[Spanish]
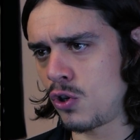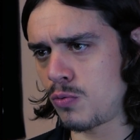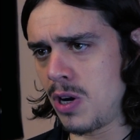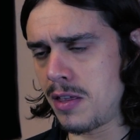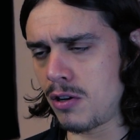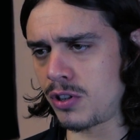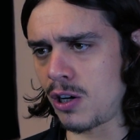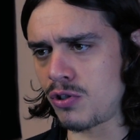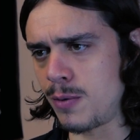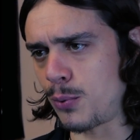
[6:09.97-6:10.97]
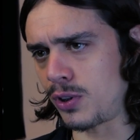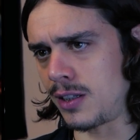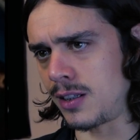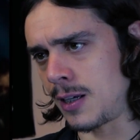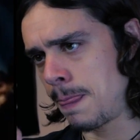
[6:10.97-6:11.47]
Os voy a decir otra cosa
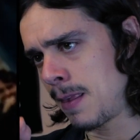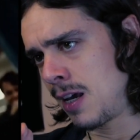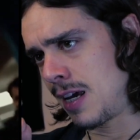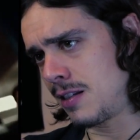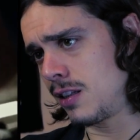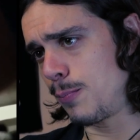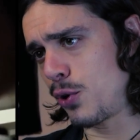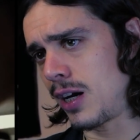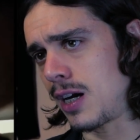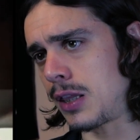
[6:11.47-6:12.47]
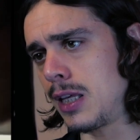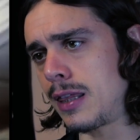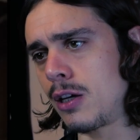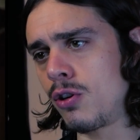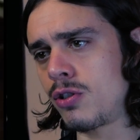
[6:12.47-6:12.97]
importante. Este tipo de
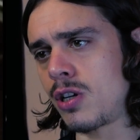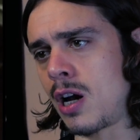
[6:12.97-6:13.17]
ejercicios,